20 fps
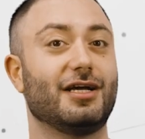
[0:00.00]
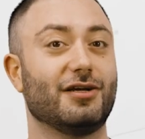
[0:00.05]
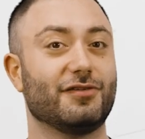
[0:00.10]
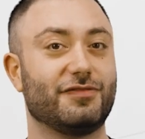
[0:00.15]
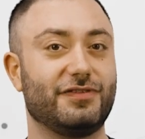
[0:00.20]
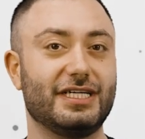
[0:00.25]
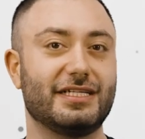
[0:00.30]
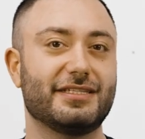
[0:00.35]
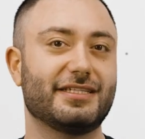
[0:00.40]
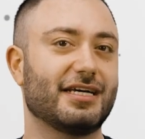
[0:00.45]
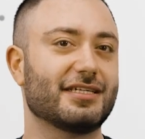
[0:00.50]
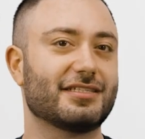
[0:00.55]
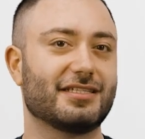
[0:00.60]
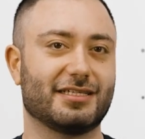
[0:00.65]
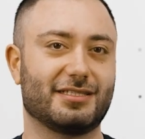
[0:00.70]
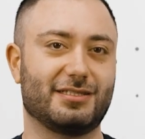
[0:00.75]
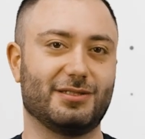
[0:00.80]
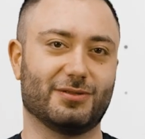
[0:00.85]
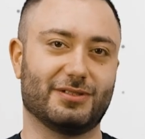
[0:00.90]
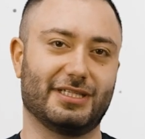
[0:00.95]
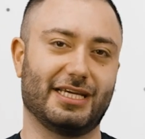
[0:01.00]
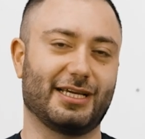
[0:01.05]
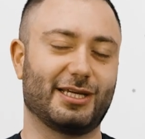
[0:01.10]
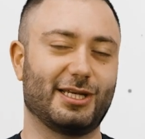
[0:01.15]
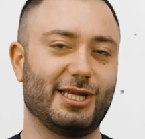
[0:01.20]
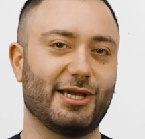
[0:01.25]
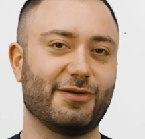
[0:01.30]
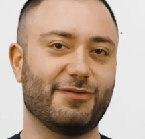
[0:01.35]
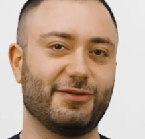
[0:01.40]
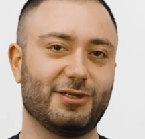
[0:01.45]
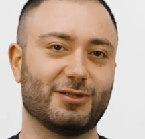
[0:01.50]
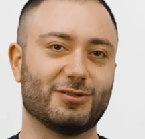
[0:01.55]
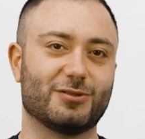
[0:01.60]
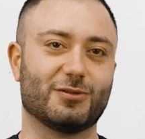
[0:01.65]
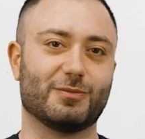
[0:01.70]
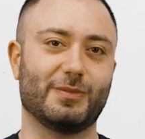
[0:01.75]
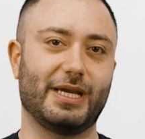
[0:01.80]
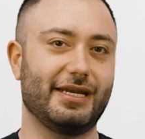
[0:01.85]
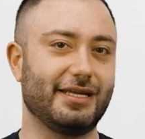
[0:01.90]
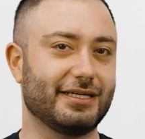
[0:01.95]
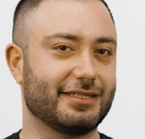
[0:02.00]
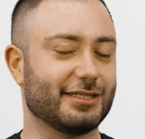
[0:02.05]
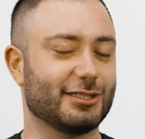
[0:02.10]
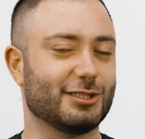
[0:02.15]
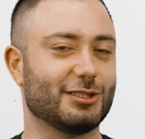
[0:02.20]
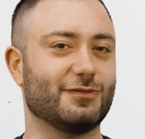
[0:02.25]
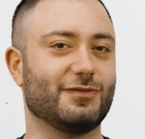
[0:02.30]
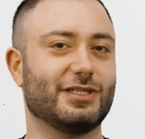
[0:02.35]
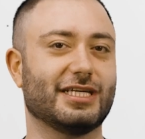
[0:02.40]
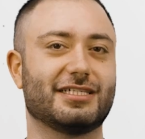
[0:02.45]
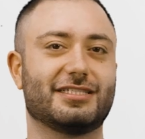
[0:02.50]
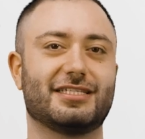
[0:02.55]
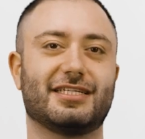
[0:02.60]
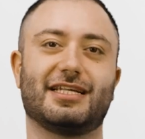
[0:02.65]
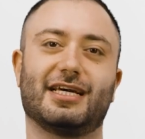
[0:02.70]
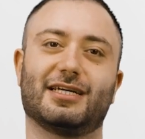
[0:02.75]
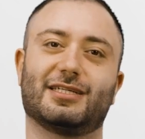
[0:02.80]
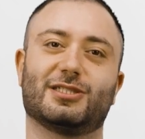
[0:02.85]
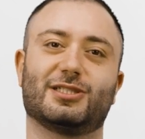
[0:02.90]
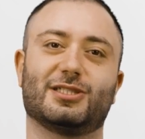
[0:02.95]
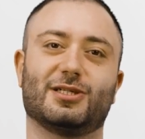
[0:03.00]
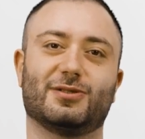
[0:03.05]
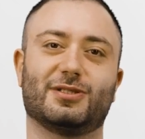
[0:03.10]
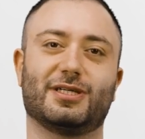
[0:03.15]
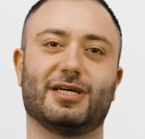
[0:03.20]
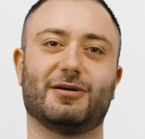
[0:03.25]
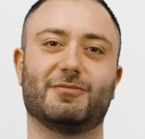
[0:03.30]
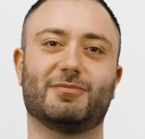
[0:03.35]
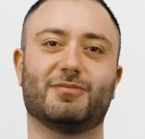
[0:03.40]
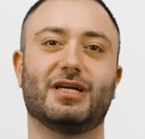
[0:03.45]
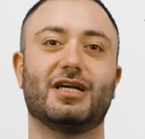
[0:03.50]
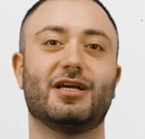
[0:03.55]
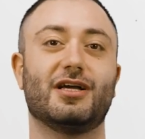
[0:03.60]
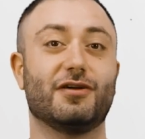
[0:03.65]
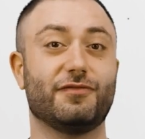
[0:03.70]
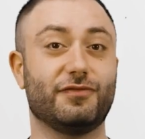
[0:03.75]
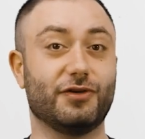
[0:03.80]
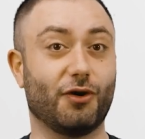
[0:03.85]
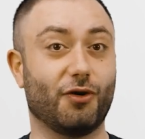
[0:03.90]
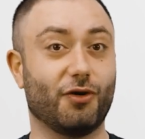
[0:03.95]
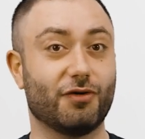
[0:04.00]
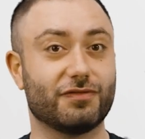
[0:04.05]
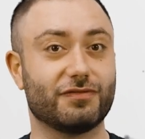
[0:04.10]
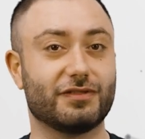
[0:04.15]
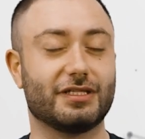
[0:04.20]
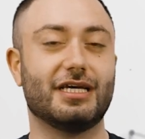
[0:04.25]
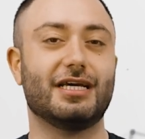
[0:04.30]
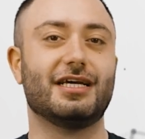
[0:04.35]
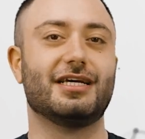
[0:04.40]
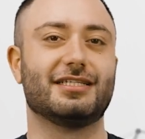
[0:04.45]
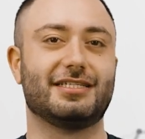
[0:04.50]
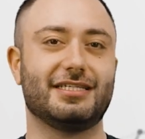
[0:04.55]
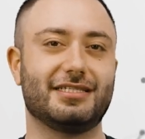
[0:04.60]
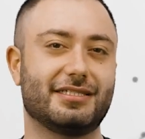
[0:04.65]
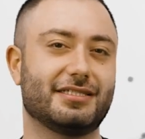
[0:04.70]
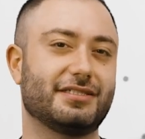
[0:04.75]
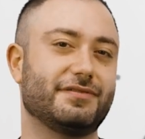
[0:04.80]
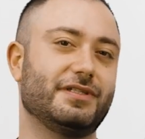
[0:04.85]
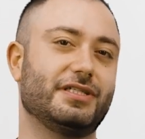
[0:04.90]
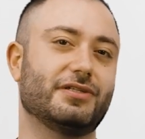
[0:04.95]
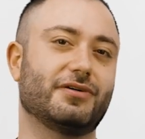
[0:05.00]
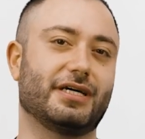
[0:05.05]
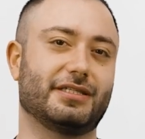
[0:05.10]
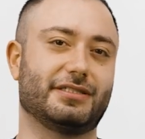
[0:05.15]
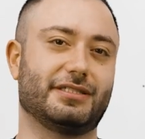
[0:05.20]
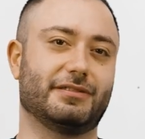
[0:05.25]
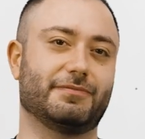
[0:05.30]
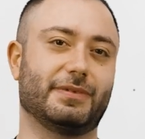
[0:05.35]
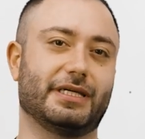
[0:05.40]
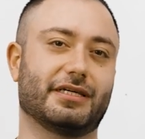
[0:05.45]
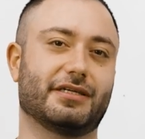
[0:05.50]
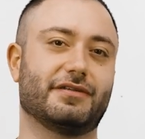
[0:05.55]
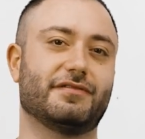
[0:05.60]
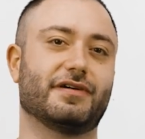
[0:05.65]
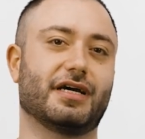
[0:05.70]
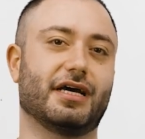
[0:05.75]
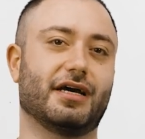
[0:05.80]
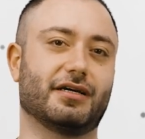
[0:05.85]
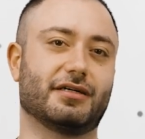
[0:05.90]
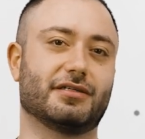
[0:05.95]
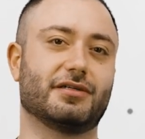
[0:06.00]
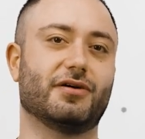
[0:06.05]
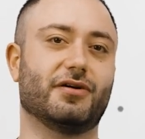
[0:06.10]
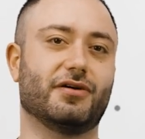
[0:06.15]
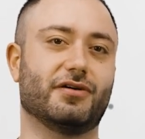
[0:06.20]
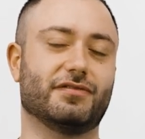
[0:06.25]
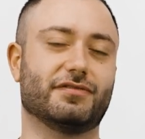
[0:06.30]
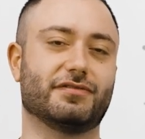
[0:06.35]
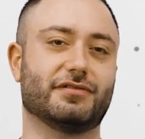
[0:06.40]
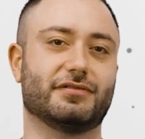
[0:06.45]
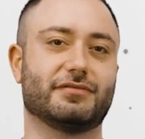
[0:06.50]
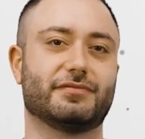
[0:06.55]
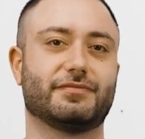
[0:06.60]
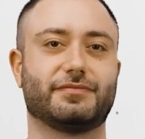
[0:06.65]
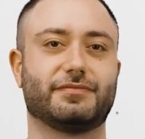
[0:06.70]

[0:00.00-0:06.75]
Vielen Dank, dass Sie unser Erklärvideo zum elektrischen Widerstand angeschaut haben. Wir hoffen, dieses Video hat Ihnen bei Ihren Fragen geholfen.